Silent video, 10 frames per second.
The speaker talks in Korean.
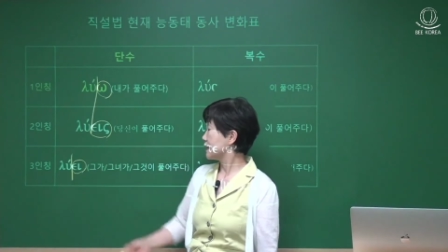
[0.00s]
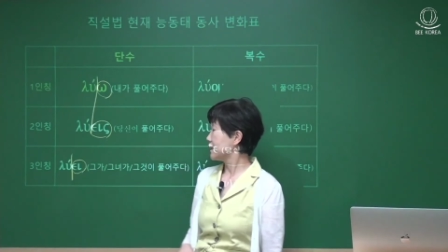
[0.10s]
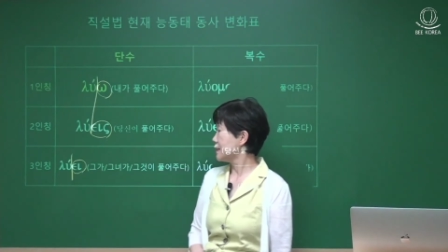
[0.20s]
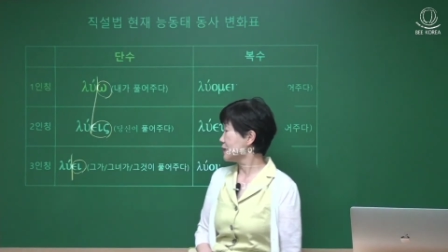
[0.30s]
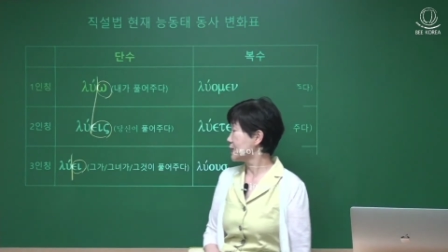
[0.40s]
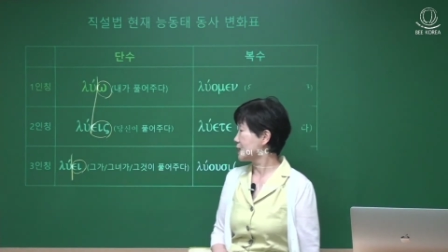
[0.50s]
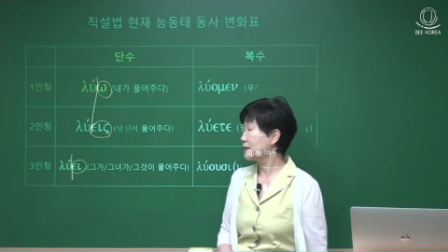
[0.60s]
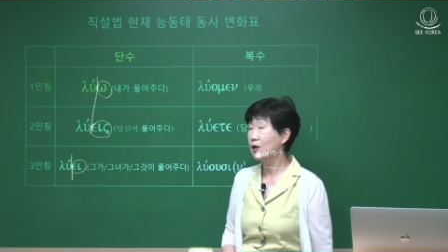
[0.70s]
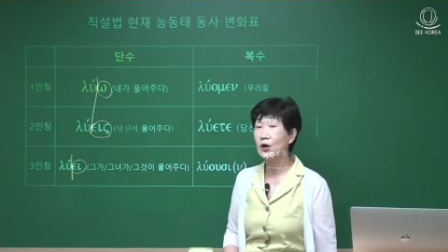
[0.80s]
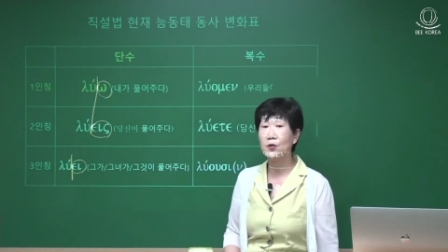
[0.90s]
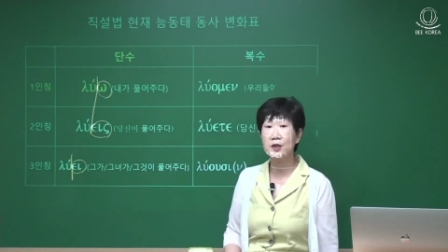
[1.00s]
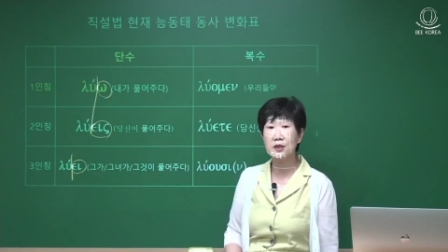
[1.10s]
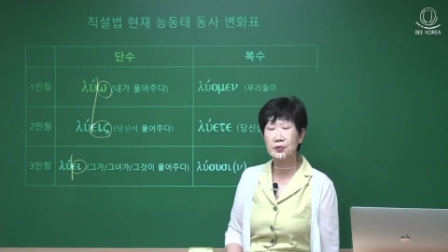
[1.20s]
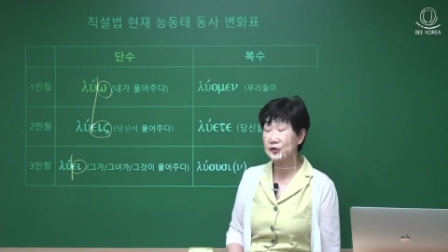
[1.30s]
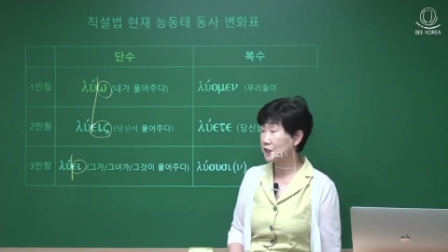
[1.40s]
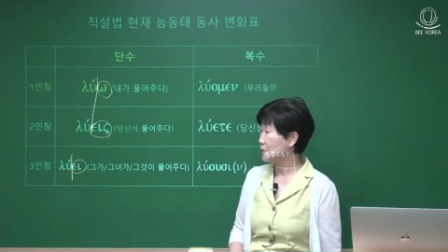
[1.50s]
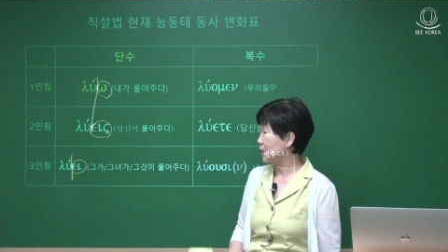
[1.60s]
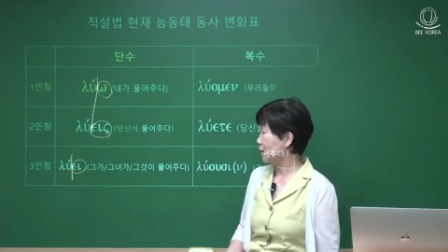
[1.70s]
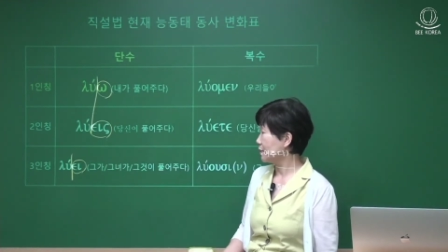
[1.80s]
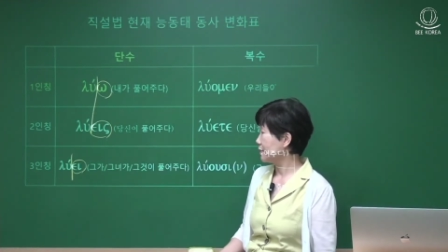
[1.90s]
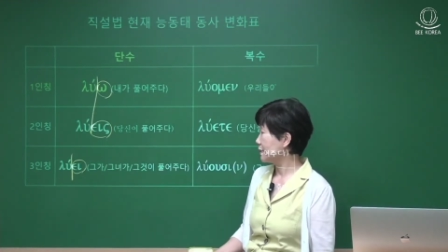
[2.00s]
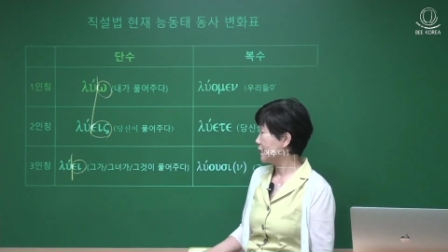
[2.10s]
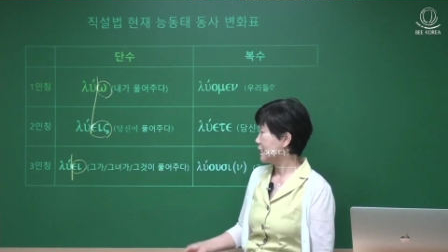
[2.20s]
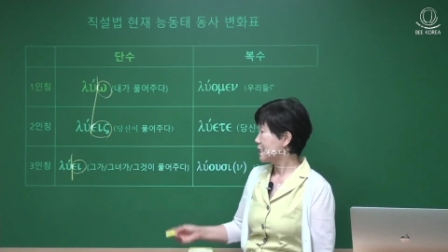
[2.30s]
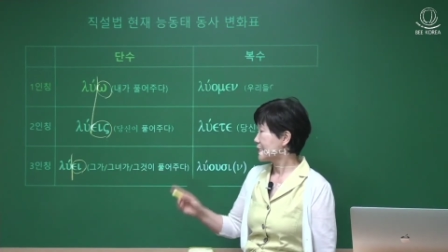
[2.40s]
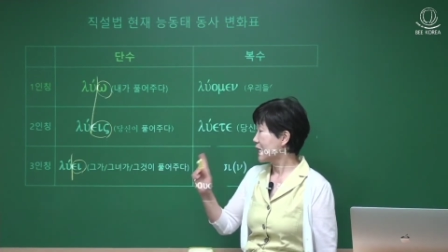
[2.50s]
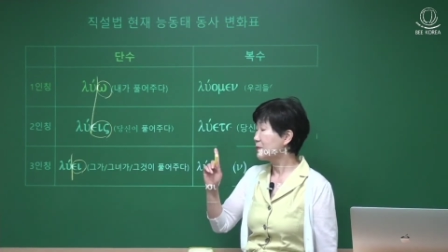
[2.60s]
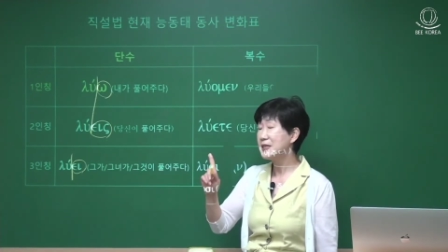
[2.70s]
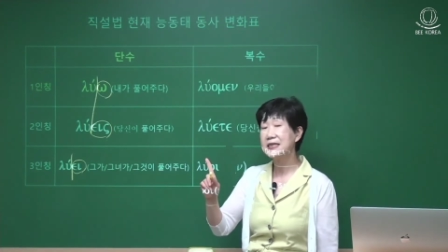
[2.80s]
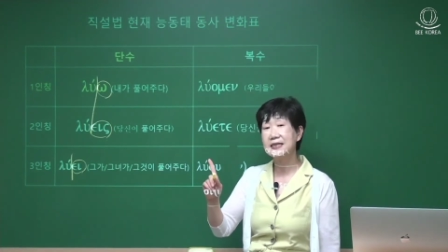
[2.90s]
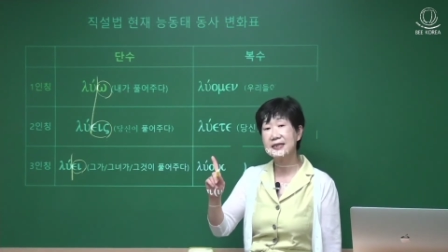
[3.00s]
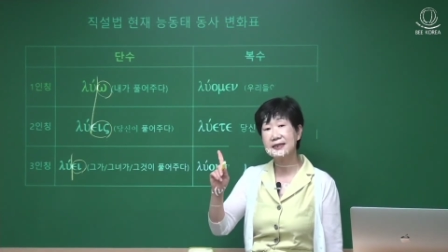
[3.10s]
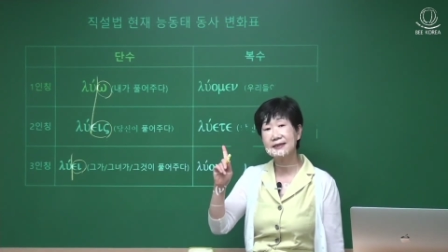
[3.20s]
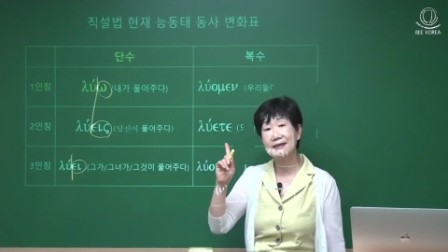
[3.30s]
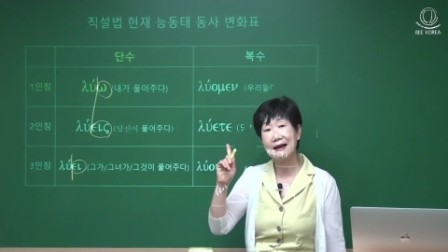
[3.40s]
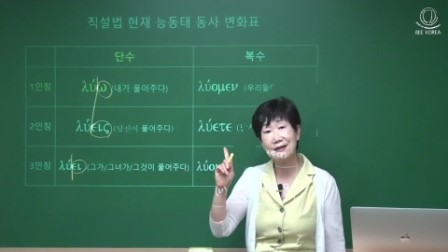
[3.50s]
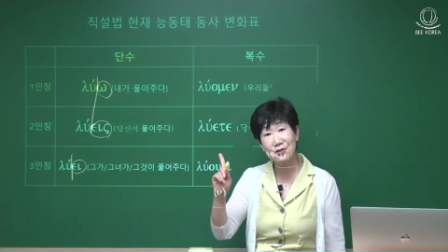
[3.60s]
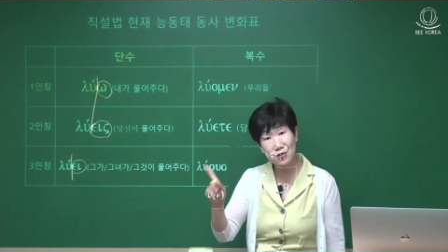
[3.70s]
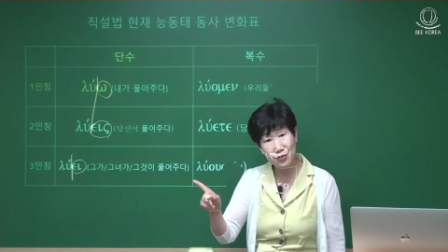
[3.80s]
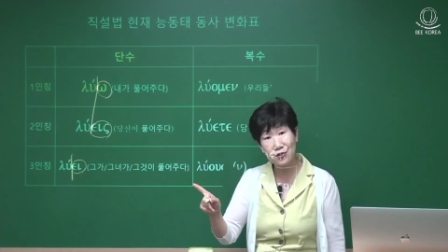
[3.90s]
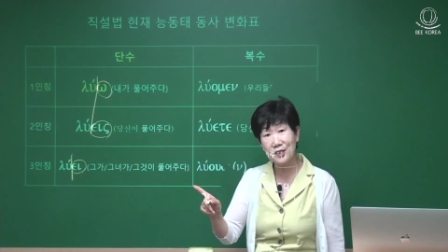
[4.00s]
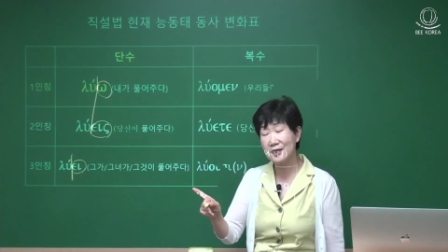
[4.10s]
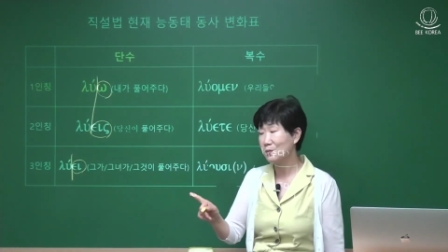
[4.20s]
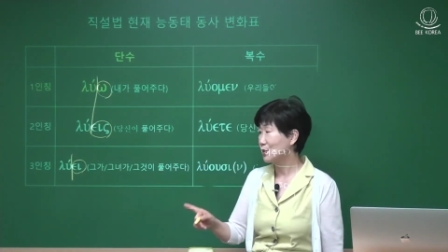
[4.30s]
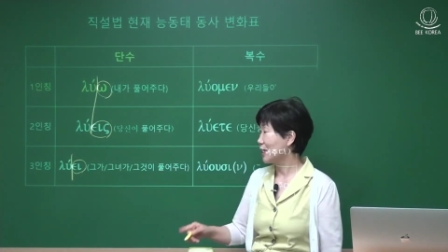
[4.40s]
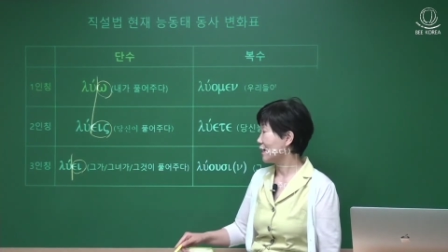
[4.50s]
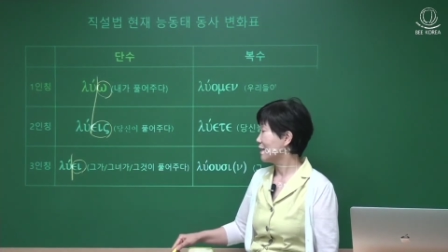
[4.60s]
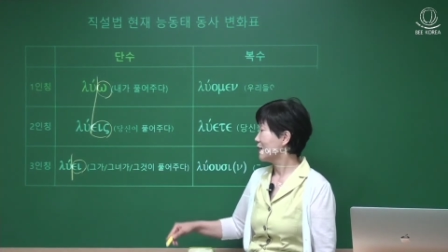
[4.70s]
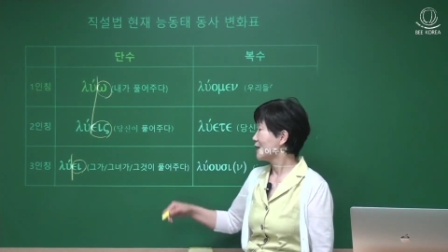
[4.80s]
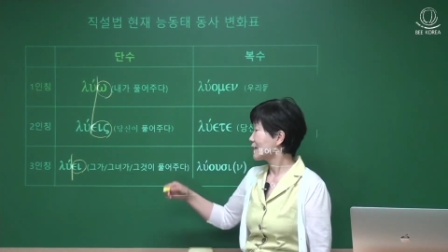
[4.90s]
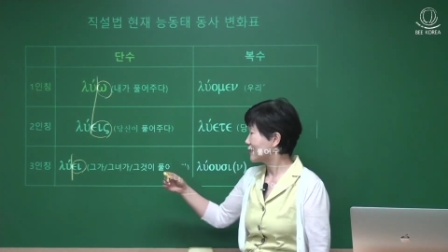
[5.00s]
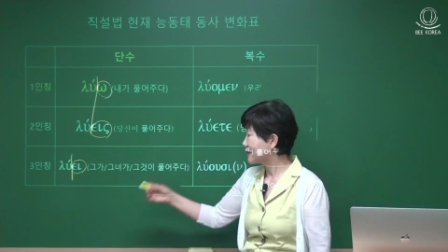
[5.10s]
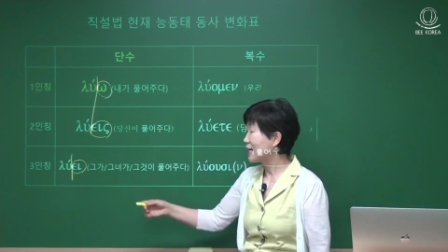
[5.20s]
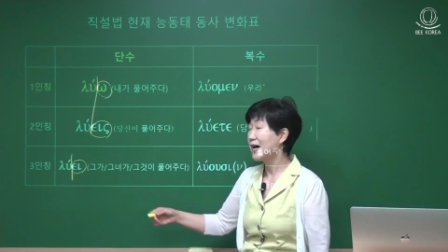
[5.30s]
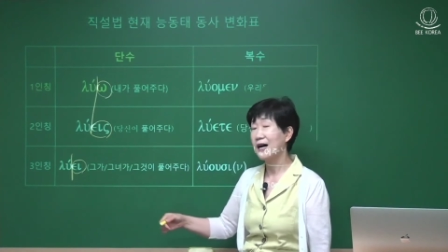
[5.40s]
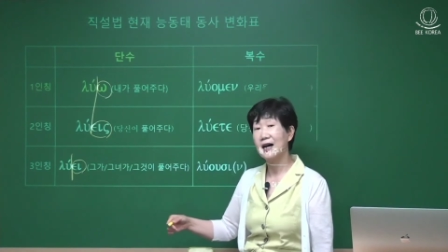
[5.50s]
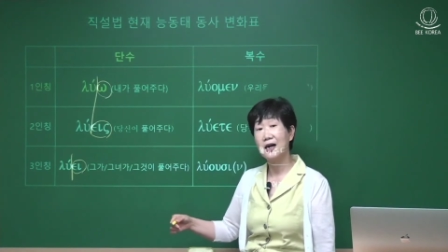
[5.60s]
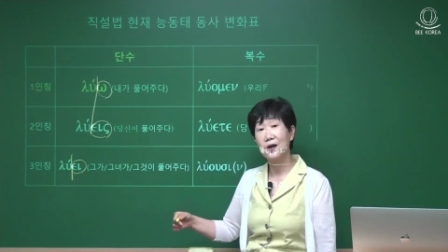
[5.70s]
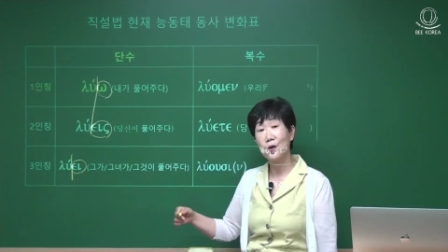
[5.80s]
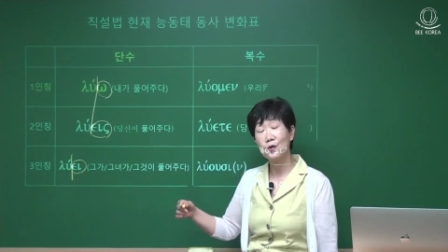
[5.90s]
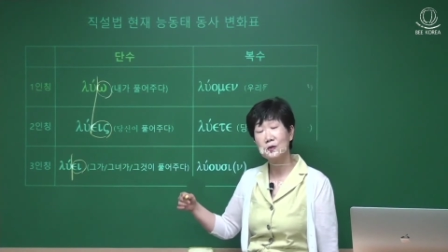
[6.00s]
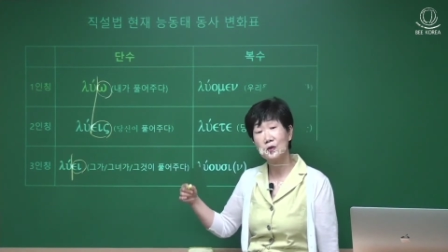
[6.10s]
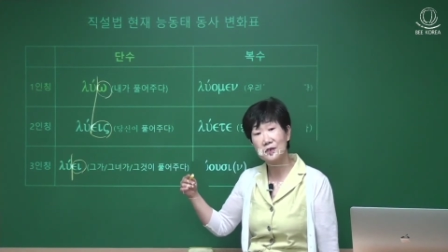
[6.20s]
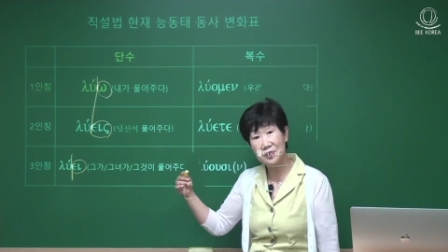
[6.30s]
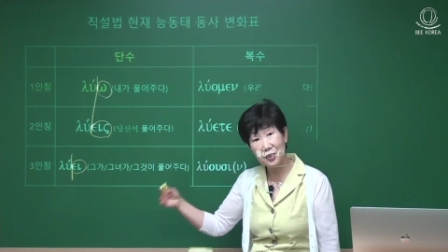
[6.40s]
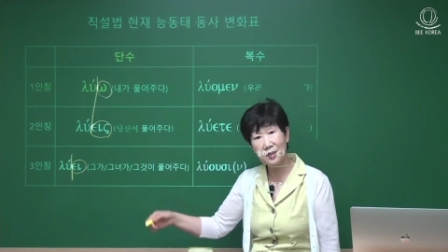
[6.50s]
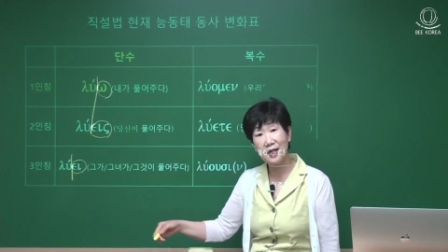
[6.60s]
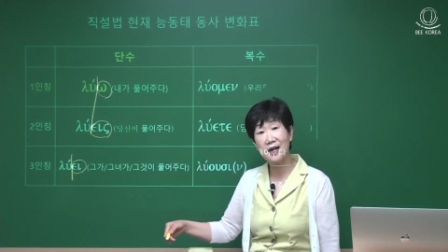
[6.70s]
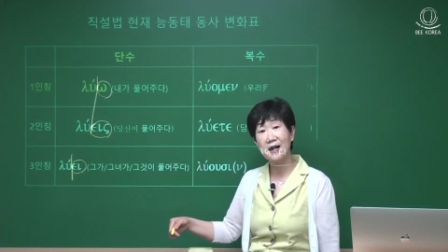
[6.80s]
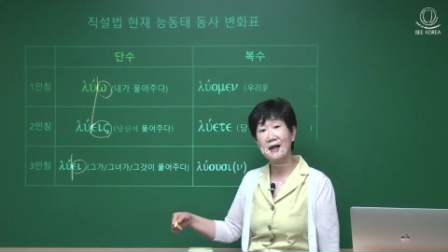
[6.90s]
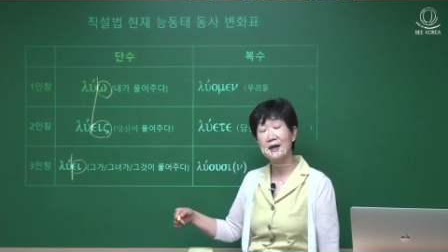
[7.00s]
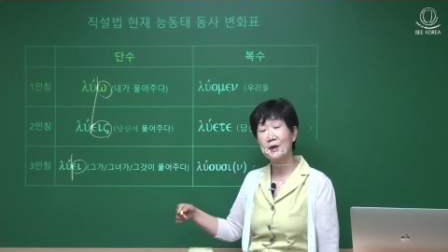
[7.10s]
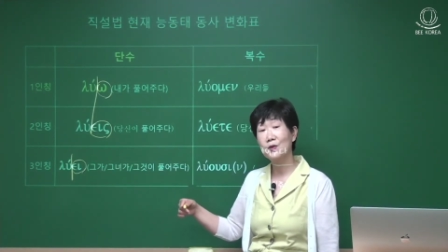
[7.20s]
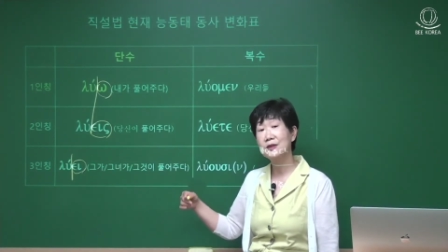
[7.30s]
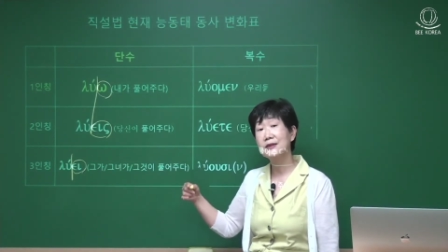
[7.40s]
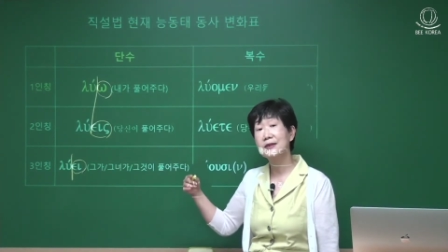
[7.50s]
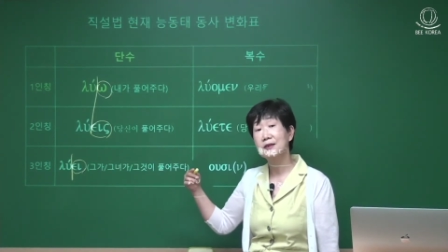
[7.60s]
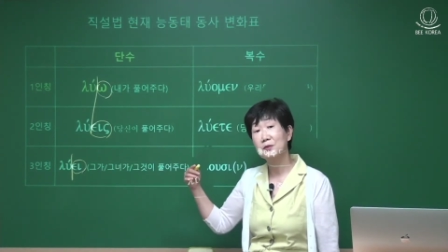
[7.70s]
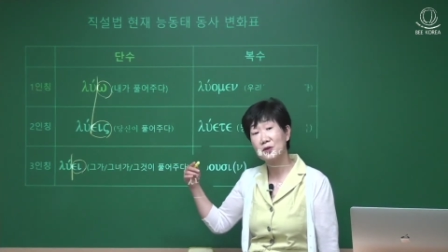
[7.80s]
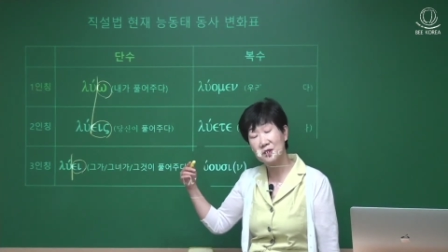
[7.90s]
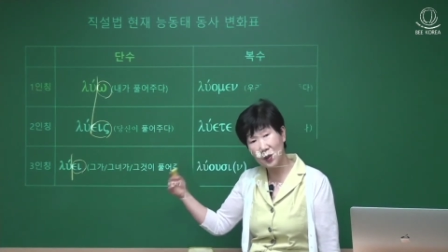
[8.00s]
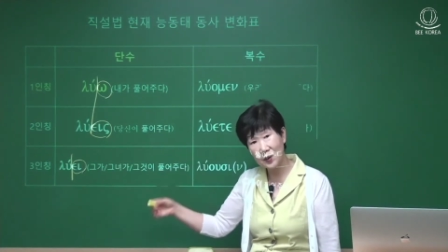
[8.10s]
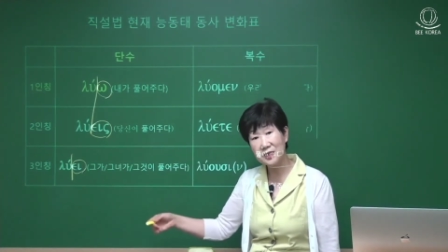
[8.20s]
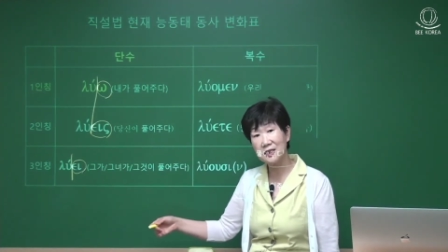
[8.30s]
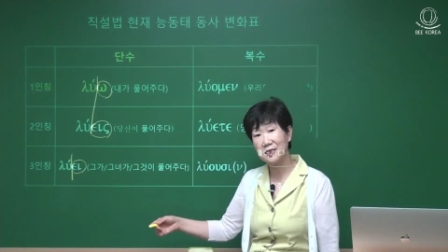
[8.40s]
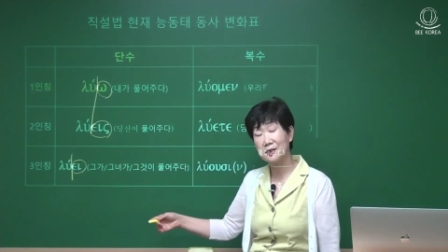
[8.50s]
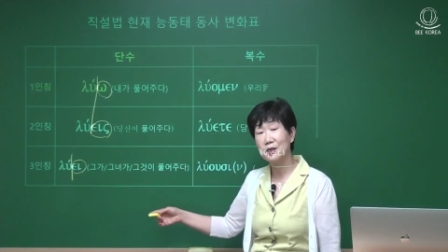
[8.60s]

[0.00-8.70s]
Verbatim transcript: 인칭 어미를 붙이면 3인칭 단수이기 때문에 그가 혹은 뭐 그녀가 혹은 뭐 그것이